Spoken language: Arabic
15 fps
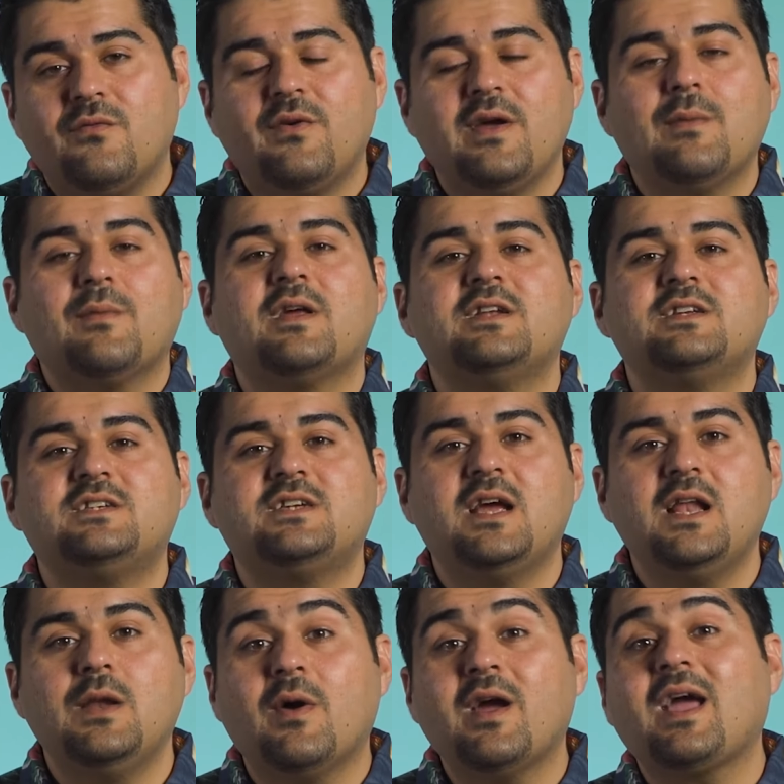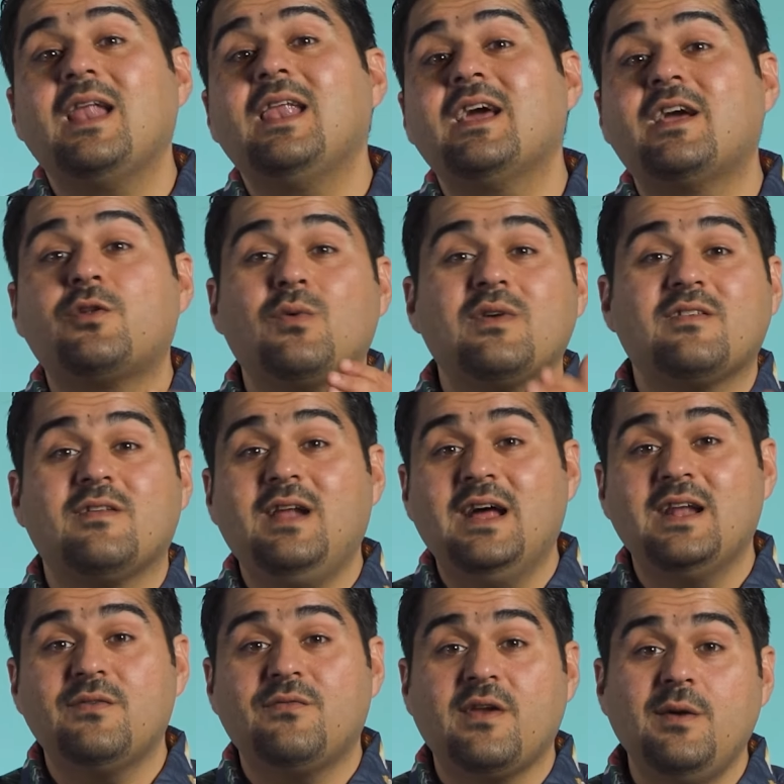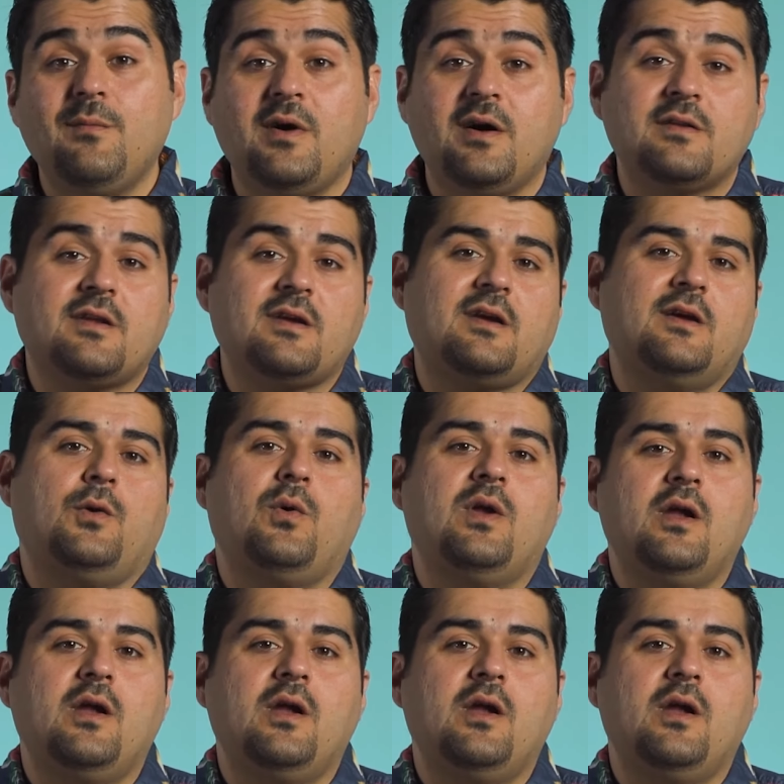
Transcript: فيمكن الشيء اللي ما يخليك توصل عدد فريماتك هو